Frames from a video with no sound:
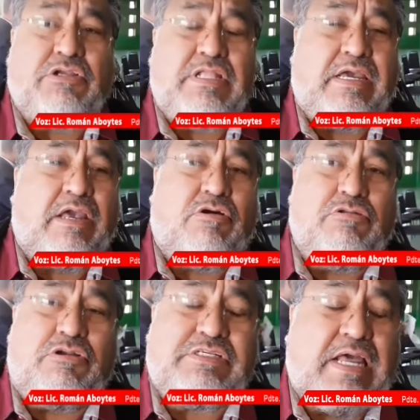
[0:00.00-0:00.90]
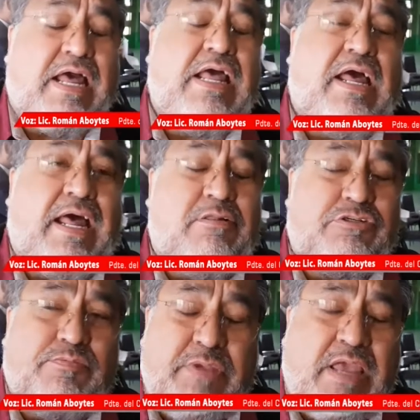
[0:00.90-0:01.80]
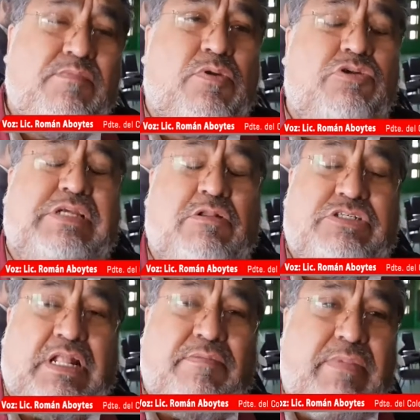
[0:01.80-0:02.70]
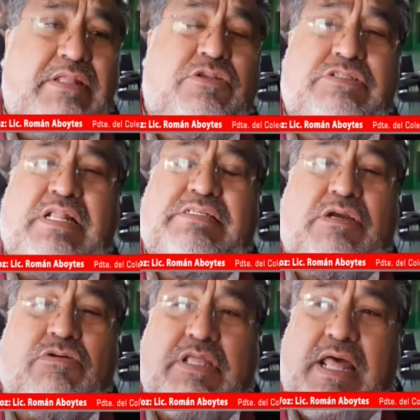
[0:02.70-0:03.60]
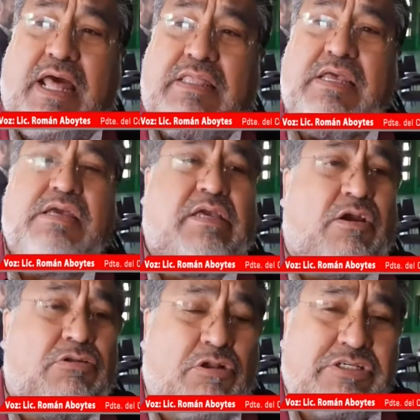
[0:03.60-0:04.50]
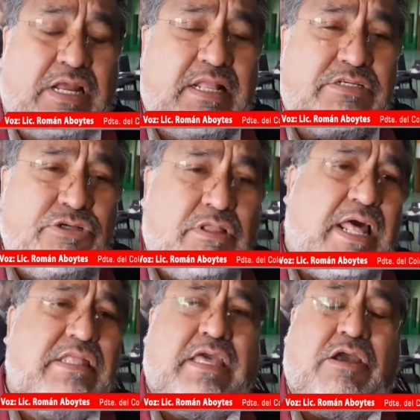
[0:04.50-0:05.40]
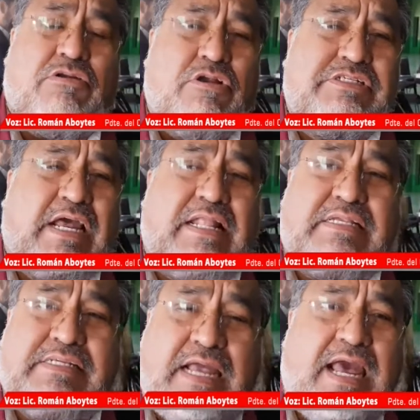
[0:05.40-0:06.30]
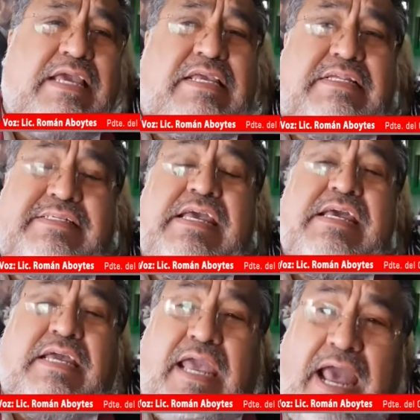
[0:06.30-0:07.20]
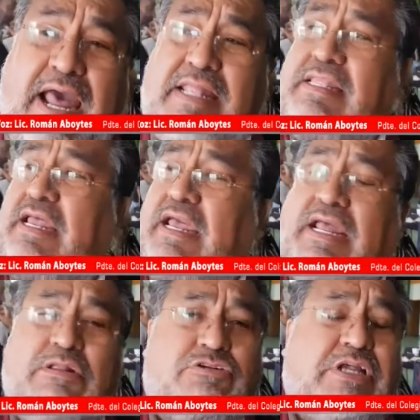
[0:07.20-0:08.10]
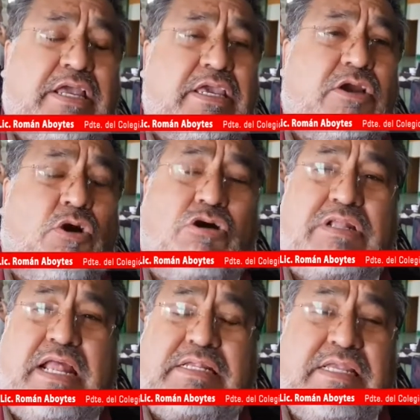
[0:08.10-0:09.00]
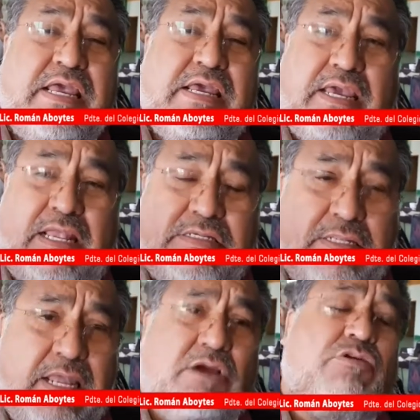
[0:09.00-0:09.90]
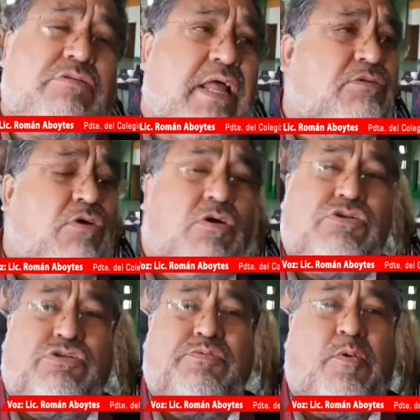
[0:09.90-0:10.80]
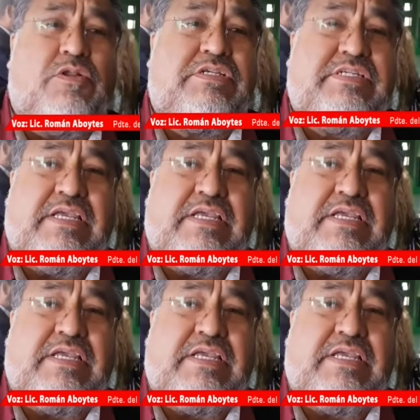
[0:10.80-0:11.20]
eh, Daniel Patti, eh, como un conjunto de buenas intenciones que ojalá y pudiese concretar en cuestiones reales y auténticas.